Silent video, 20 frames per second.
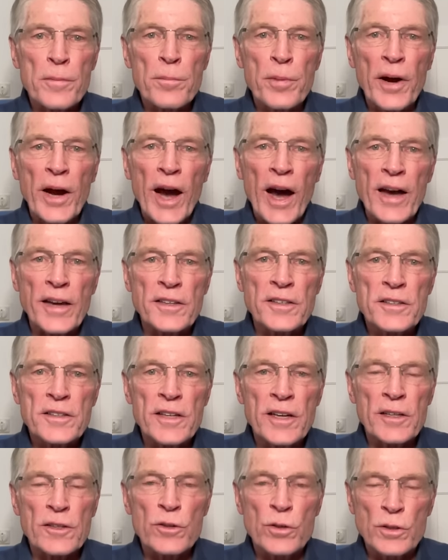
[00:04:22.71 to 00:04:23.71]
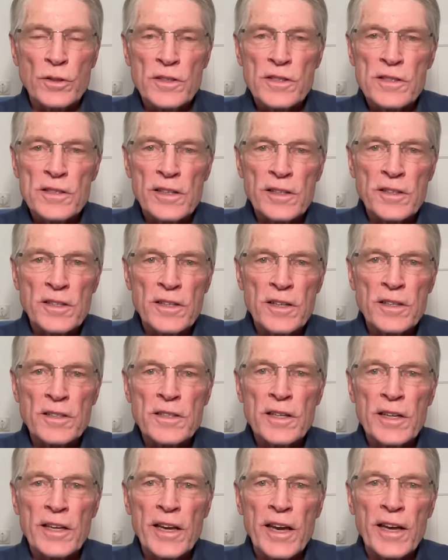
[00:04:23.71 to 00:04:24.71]
Bereich der künstlichen
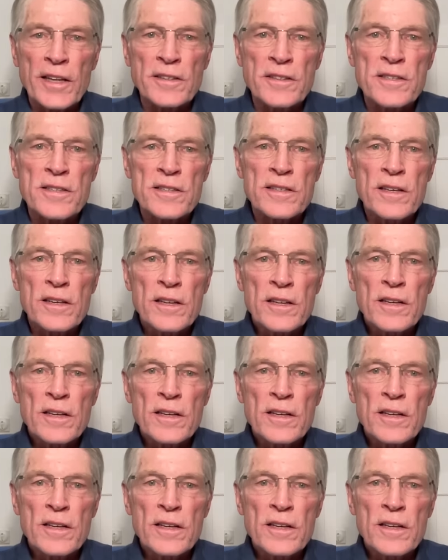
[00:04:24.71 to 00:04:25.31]
Intelligenz.